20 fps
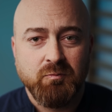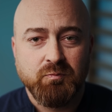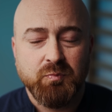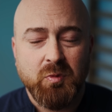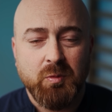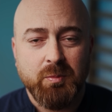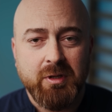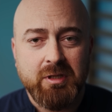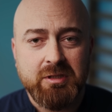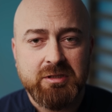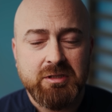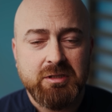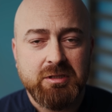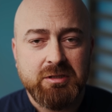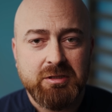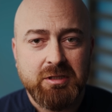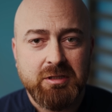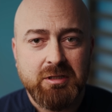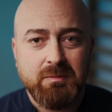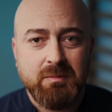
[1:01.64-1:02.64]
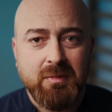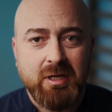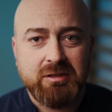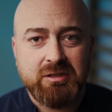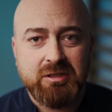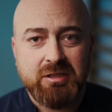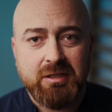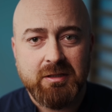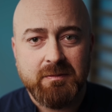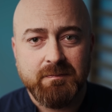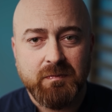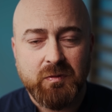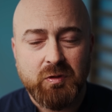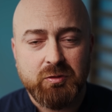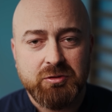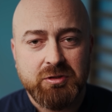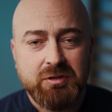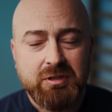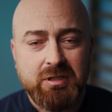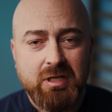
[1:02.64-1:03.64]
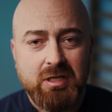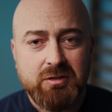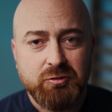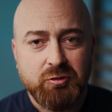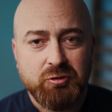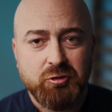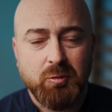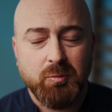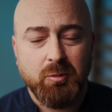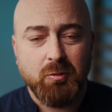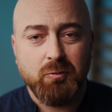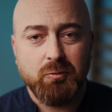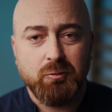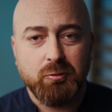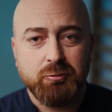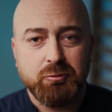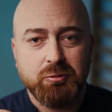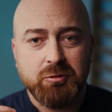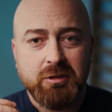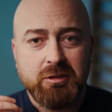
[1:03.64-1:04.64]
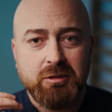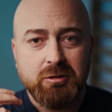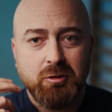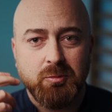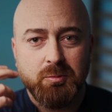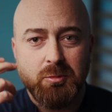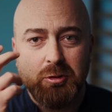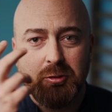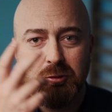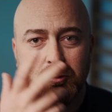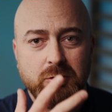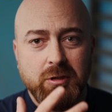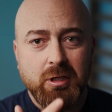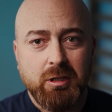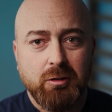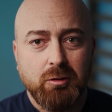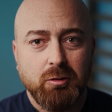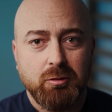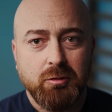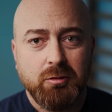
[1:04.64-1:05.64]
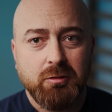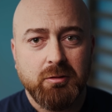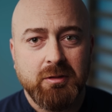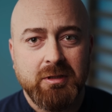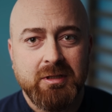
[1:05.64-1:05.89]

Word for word: W momencie, jeżeli macie do czynienia z osobą, u której dominuje kolor